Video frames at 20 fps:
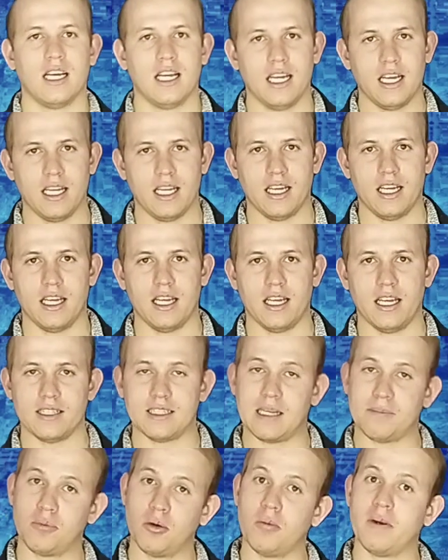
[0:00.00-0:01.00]
é,
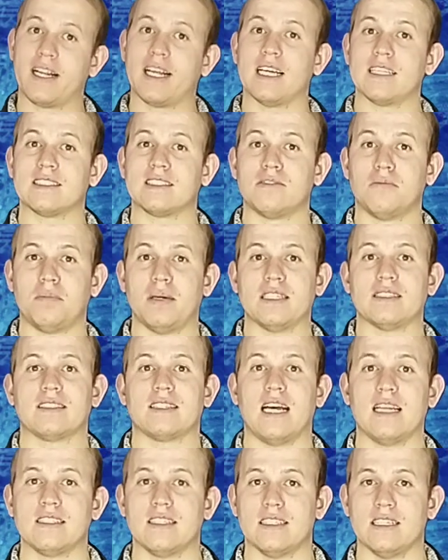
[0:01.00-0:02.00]
da publicação
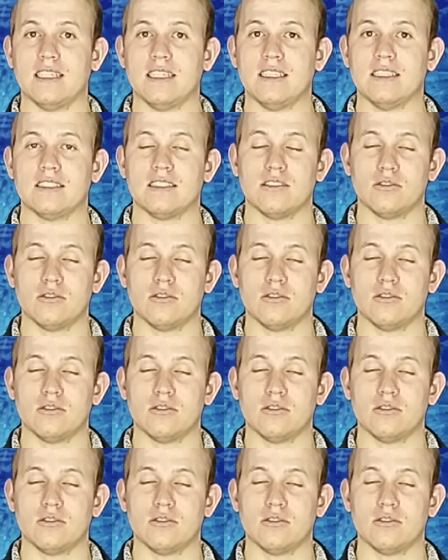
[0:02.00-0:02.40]
passada, né?